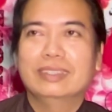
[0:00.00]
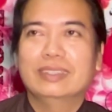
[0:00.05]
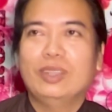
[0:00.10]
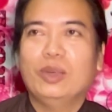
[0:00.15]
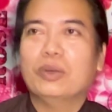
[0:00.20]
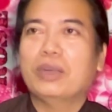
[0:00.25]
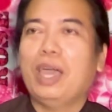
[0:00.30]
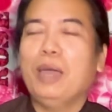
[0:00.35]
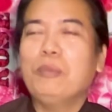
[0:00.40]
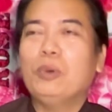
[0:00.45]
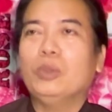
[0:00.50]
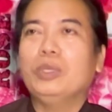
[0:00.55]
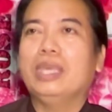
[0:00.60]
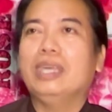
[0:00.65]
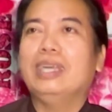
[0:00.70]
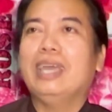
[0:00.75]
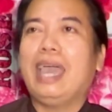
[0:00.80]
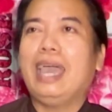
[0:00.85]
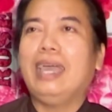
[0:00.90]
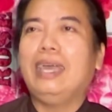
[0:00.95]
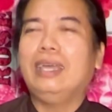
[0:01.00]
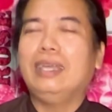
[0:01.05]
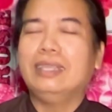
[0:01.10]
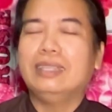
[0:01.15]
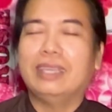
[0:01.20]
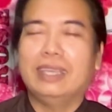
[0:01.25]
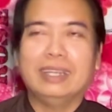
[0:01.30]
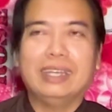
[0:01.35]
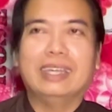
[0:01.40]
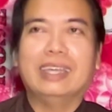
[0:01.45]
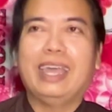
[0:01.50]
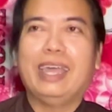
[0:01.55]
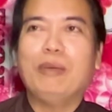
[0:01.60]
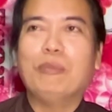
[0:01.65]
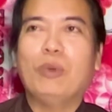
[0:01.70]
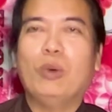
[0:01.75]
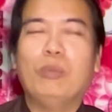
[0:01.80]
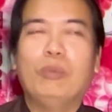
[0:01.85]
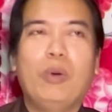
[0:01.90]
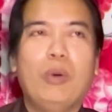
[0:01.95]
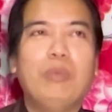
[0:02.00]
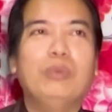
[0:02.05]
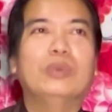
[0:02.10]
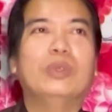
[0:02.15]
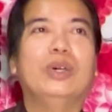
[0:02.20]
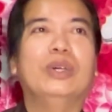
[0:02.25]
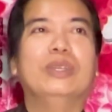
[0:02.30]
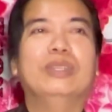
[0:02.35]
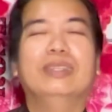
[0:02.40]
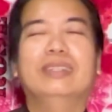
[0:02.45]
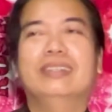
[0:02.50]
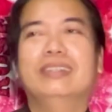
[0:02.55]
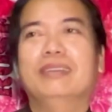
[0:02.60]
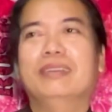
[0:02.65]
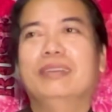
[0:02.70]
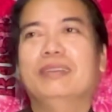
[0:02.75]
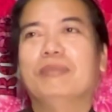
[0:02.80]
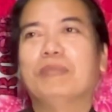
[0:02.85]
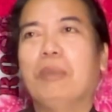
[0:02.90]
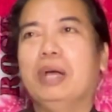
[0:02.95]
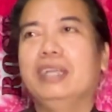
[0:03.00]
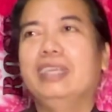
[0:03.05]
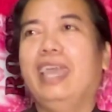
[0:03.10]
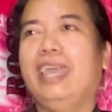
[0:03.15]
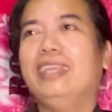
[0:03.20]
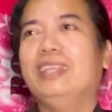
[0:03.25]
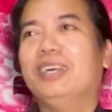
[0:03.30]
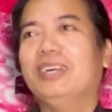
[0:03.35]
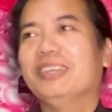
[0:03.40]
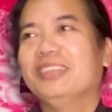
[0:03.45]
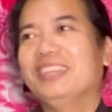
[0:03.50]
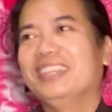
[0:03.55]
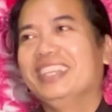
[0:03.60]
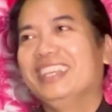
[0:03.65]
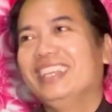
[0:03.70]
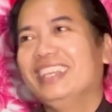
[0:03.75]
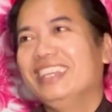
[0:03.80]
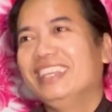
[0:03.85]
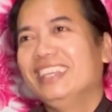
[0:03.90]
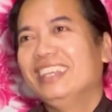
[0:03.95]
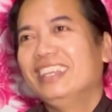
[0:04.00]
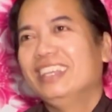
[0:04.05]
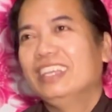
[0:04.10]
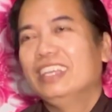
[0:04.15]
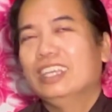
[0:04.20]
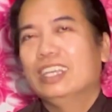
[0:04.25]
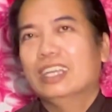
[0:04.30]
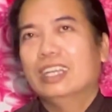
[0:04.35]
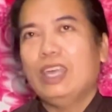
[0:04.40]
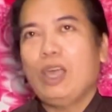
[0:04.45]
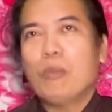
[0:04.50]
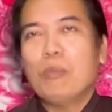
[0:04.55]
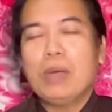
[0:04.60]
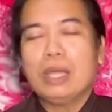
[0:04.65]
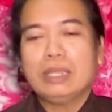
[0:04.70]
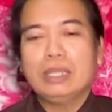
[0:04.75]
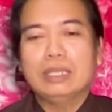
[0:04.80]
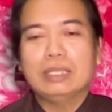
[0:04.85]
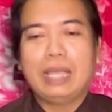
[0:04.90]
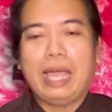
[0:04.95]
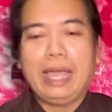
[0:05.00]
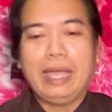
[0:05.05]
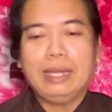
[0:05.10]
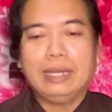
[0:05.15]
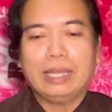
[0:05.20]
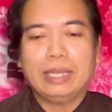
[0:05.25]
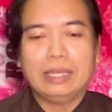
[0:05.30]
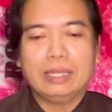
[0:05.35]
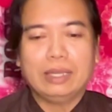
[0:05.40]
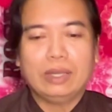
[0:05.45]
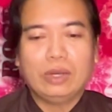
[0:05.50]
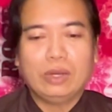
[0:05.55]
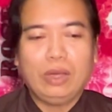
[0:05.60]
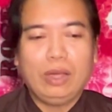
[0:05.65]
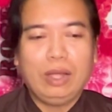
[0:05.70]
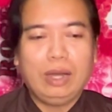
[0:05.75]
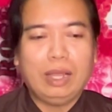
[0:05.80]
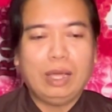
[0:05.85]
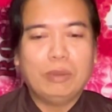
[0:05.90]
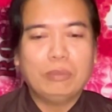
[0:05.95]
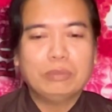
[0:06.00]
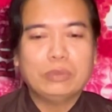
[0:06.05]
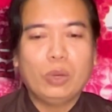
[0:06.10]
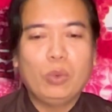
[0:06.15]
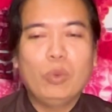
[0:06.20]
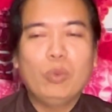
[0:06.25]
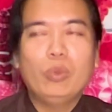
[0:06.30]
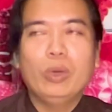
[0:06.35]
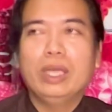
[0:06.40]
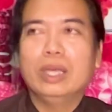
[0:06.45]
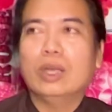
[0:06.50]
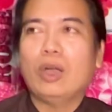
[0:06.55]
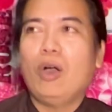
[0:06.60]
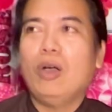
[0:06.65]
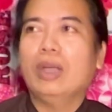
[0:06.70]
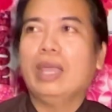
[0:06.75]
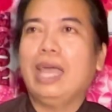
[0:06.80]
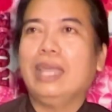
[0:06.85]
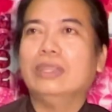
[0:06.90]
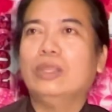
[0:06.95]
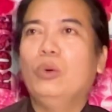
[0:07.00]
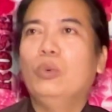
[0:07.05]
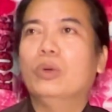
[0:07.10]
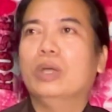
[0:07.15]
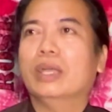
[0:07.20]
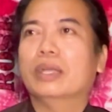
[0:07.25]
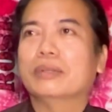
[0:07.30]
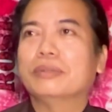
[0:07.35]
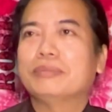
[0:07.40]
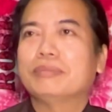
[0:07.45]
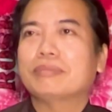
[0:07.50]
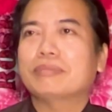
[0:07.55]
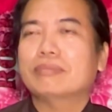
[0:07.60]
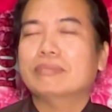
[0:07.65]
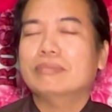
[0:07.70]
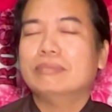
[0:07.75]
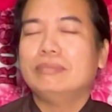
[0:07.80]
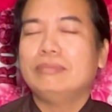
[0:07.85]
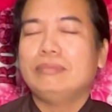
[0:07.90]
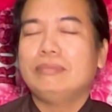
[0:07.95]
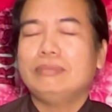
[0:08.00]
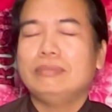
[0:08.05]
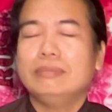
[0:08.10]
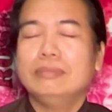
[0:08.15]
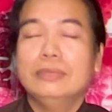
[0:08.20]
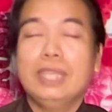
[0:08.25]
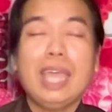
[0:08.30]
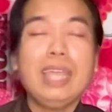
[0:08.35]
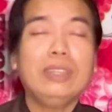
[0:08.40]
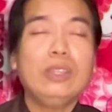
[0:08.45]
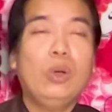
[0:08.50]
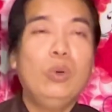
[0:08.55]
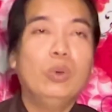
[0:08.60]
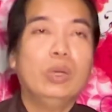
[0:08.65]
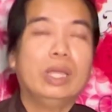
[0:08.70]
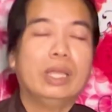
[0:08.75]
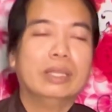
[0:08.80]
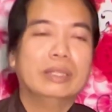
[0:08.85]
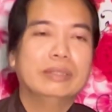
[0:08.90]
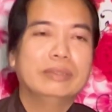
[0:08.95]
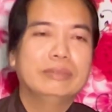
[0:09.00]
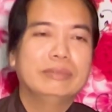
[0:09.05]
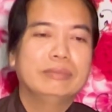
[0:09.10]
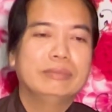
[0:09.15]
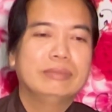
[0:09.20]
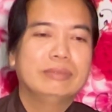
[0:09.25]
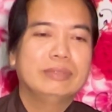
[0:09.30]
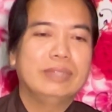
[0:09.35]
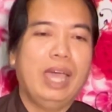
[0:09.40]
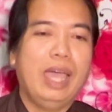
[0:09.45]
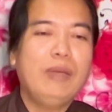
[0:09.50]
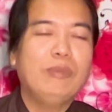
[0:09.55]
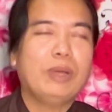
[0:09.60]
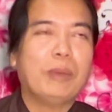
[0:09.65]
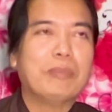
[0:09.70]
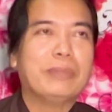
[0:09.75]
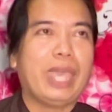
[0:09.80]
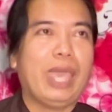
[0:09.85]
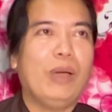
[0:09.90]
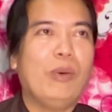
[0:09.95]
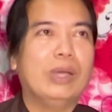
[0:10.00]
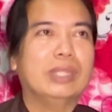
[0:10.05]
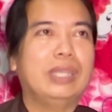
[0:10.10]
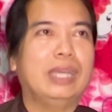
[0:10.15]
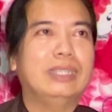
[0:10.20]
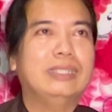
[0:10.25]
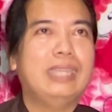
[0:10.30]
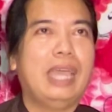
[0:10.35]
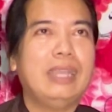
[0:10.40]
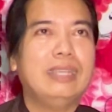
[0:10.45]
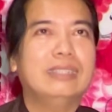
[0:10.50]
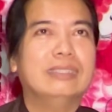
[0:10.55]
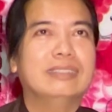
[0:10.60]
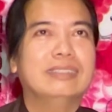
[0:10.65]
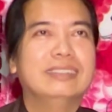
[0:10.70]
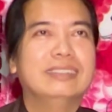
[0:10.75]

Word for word: thôi kể mỗi chuyện ngắn thiệt là ngắn một phút thôi 10 giây thôi cái ông bác tư thắng này đó là ông tu ông khuyên con gán tu nè gán tu nè để ông năm chèo ăn thịt chết